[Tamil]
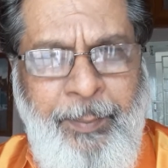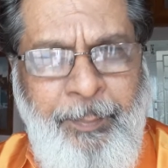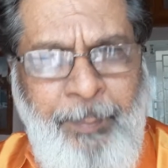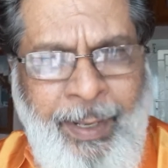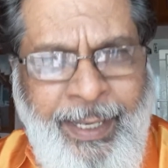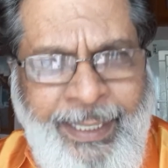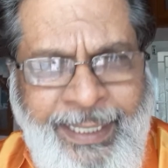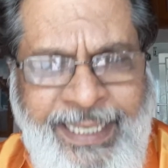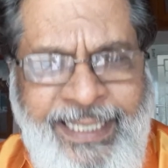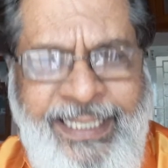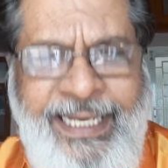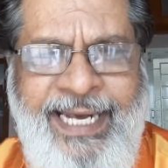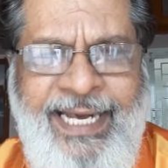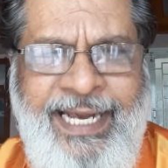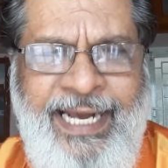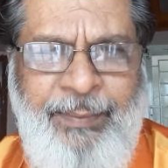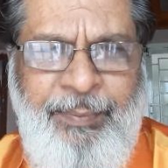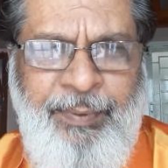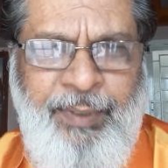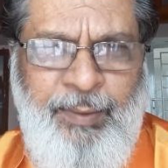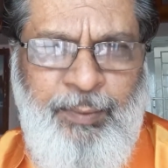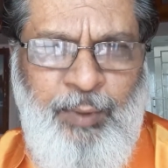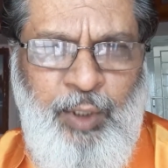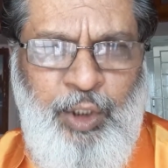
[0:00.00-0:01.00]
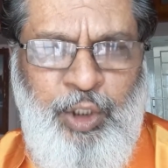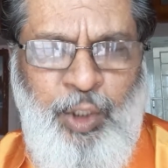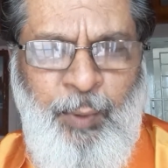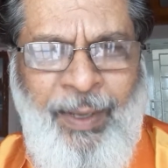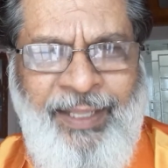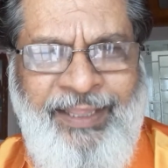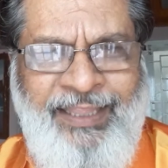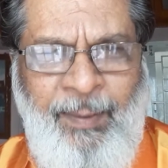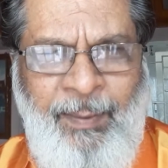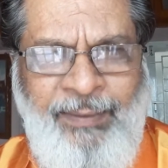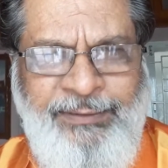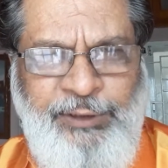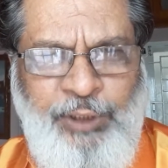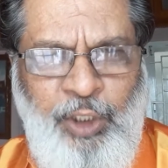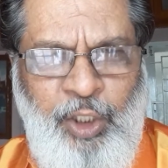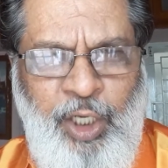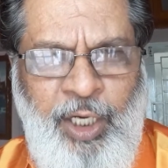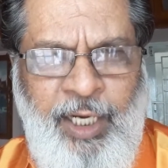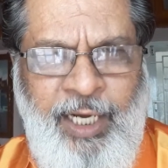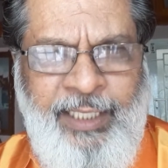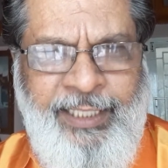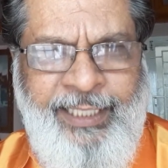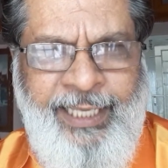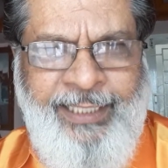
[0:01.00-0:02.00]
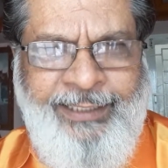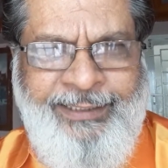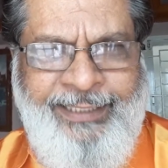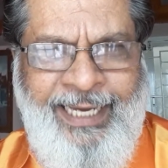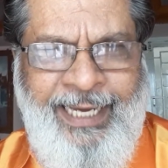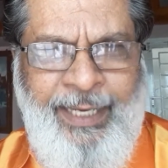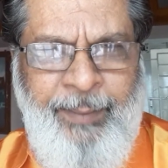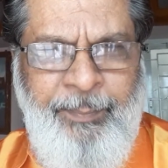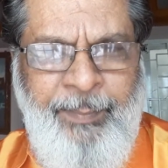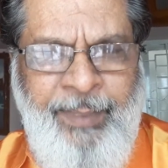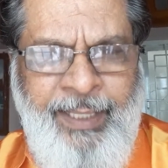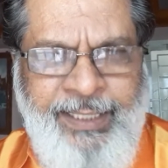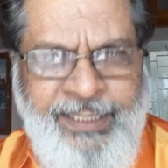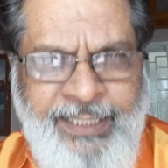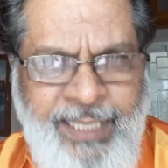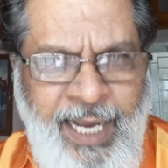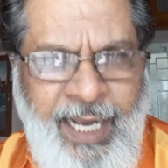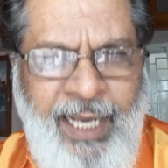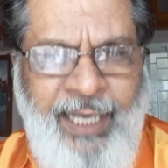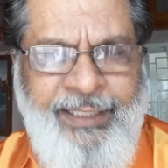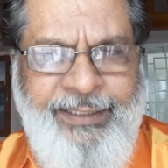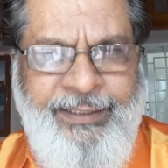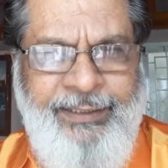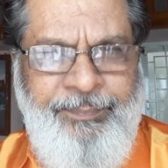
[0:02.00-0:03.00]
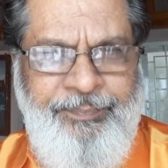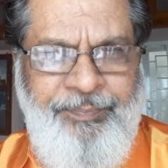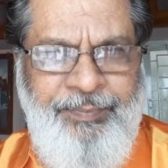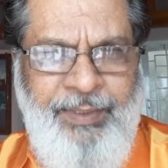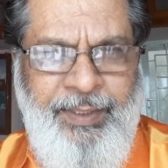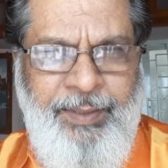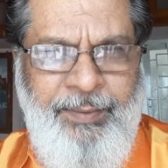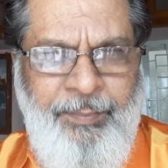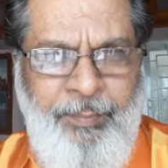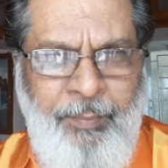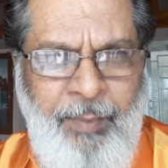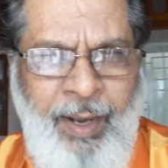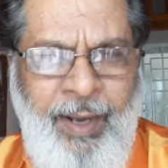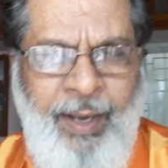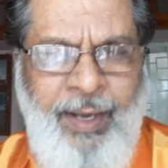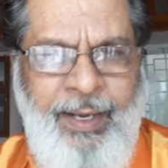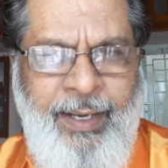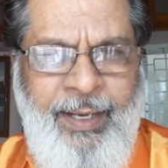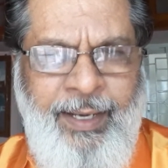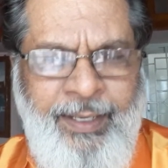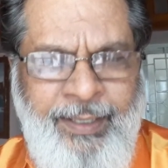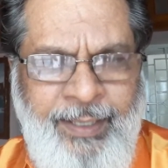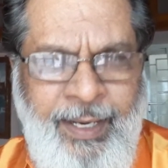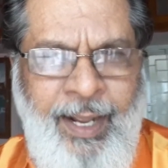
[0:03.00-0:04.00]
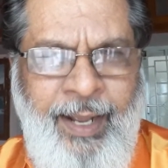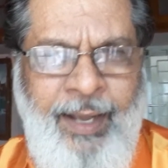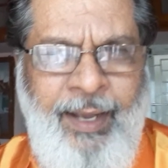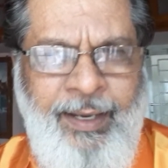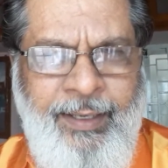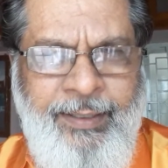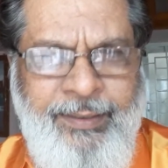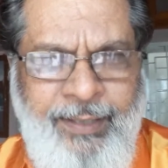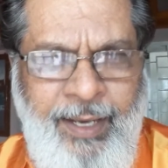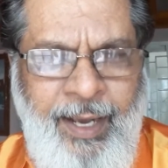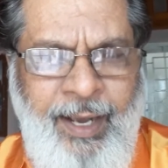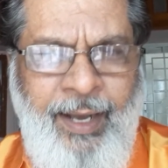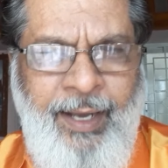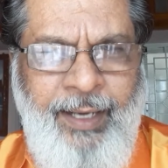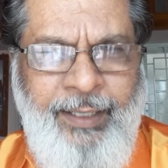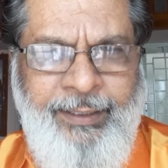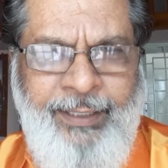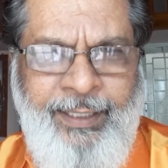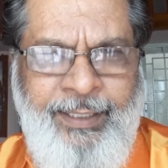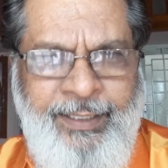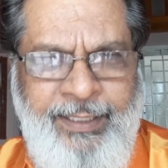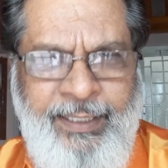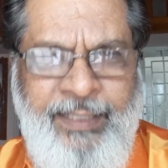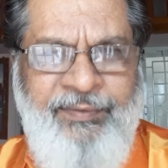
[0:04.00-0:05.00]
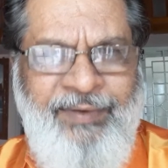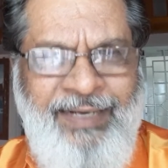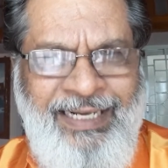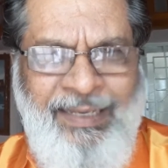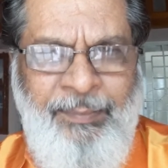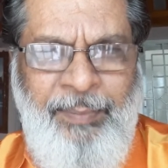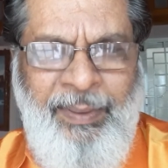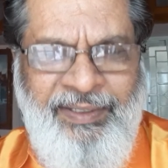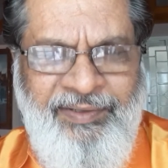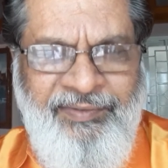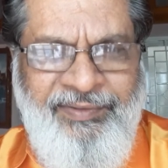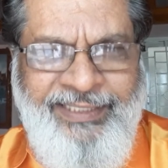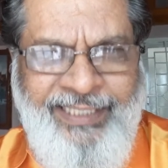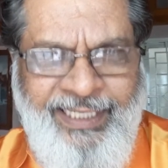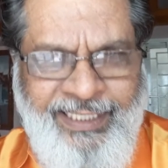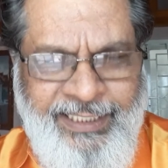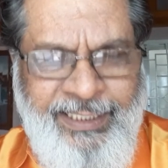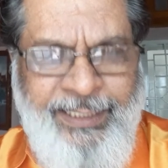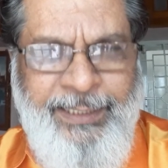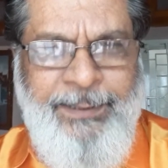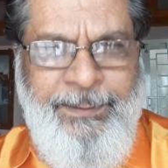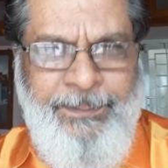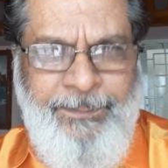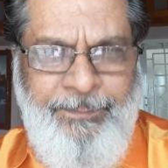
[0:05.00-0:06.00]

மறைக எனப்படும் ஒரு தூய தமிழ் சொல்லானது எங்கே மர்கா மா ரா கா என்று வழங்கப்பட்டு வருகிறது